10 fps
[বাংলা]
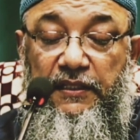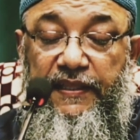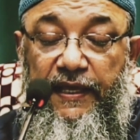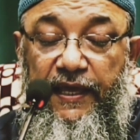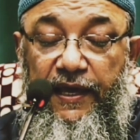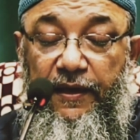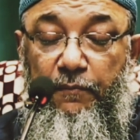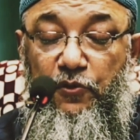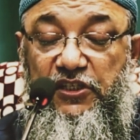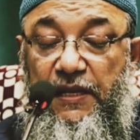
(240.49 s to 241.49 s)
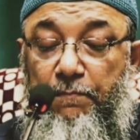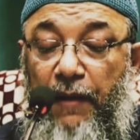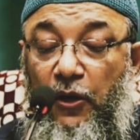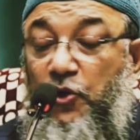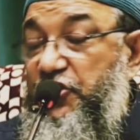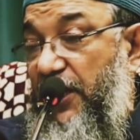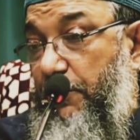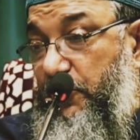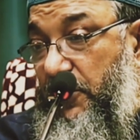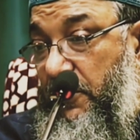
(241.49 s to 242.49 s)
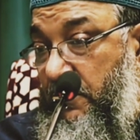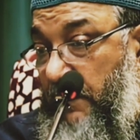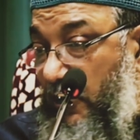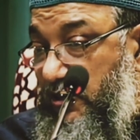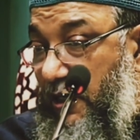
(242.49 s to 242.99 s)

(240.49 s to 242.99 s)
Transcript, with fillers: দিতে গিয়ে মুসলিম বালক সেনাপতি বালক